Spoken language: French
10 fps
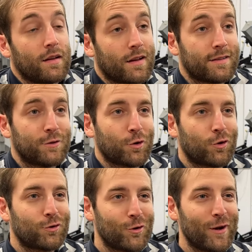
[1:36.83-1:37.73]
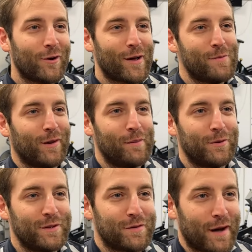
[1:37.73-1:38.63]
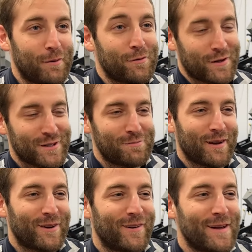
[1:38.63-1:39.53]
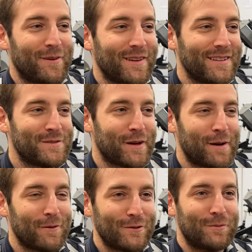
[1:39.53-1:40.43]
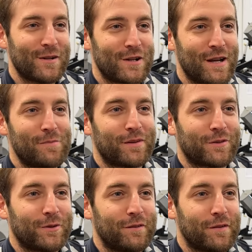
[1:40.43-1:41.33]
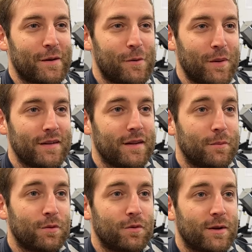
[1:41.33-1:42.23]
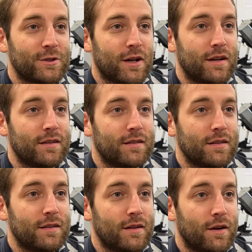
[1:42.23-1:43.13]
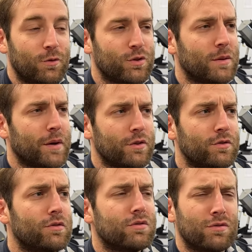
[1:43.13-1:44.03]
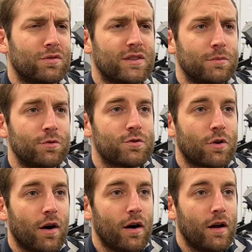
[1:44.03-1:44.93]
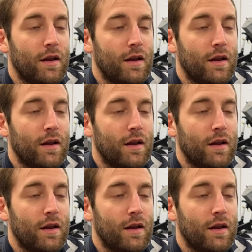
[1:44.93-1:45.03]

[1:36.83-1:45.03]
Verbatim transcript: ah, c'est sûr que celui-là, on l'aborde un peu différemment. Enfin, j'espère qu'on va l'aborder différemment du match aller parce qu'on n'avait vraiment pas été bon au match aller ici euh, où on avait perdu de 6 buts, je crois.